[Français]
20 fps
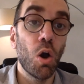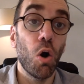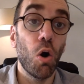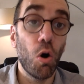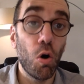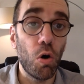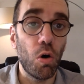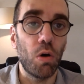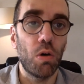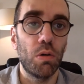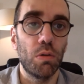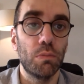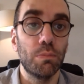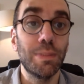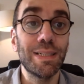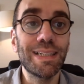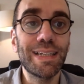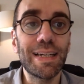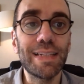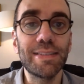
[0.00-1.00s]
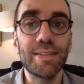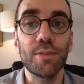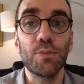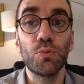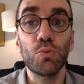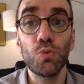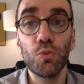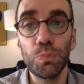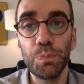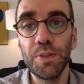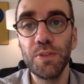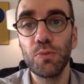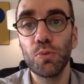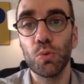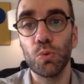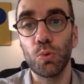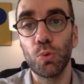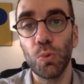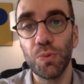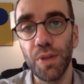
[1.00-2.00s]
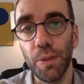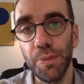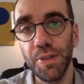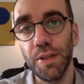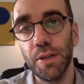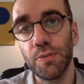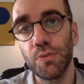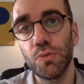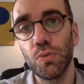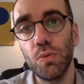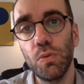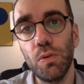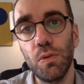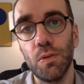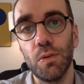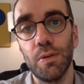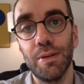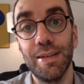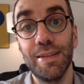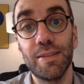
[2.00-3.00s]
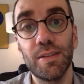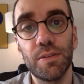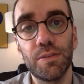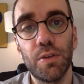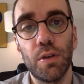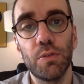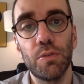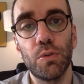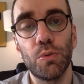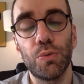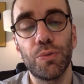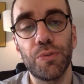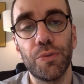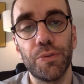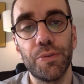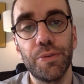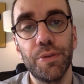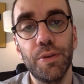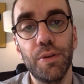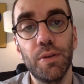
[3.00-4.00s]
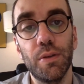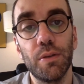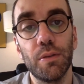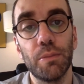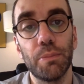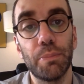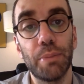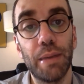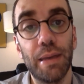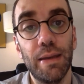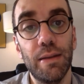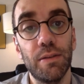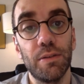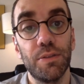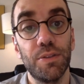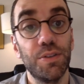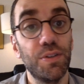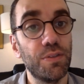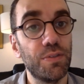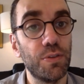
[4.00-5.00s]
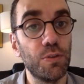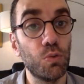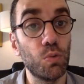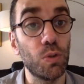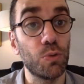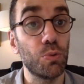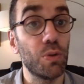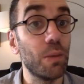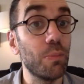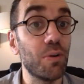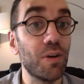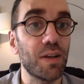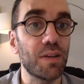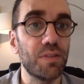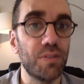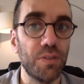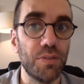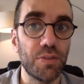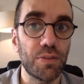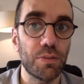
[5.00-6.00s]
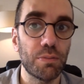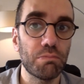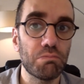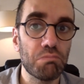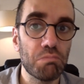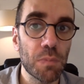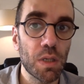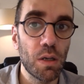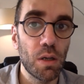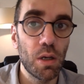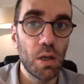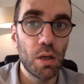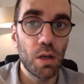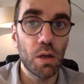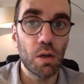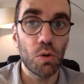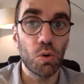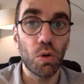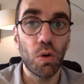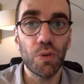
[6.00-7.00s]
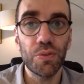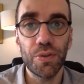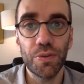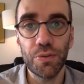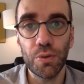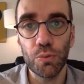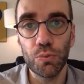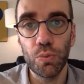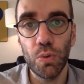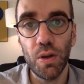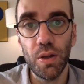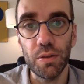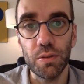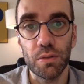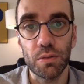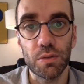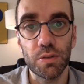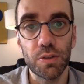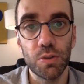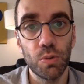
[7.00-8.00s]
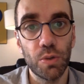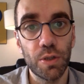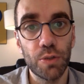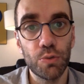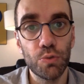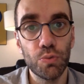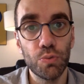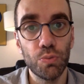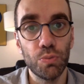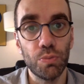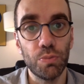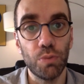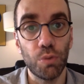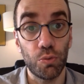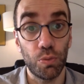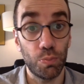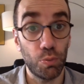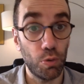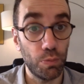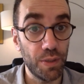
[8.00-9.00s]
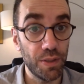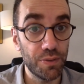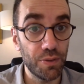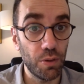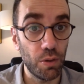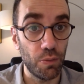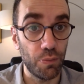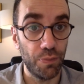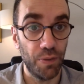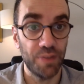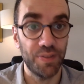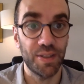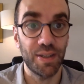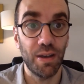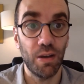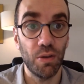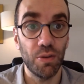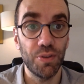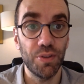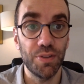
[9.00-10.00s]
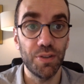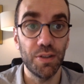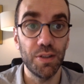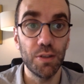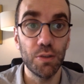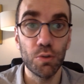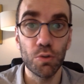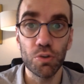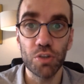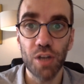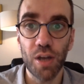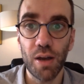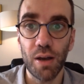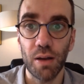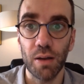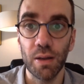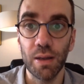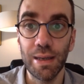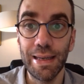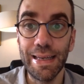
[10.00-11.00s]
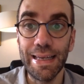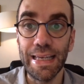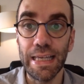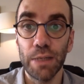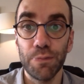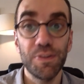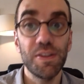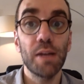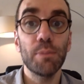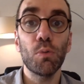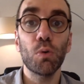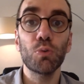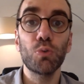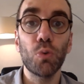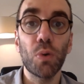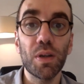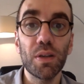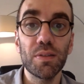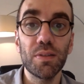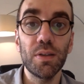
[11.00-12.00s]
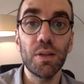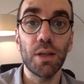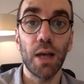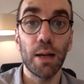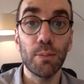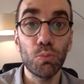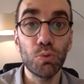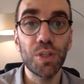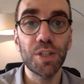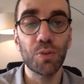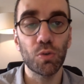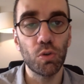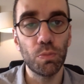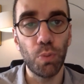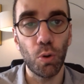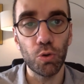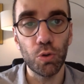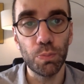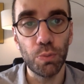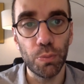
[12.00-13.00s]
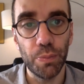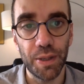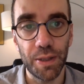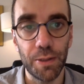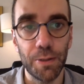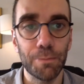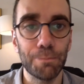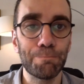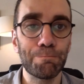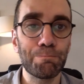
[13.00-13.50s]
Or, malgré cette suspicion de contamination, les intendants de santé prennent des décisions étonnamment laxistes. Le grand Saint-Antoine, qui aurait dû, dans son premier temps, faire sa quarantaine à l'île de Jarre, est finalement autorisé à mouiller dans le port de Pomègue.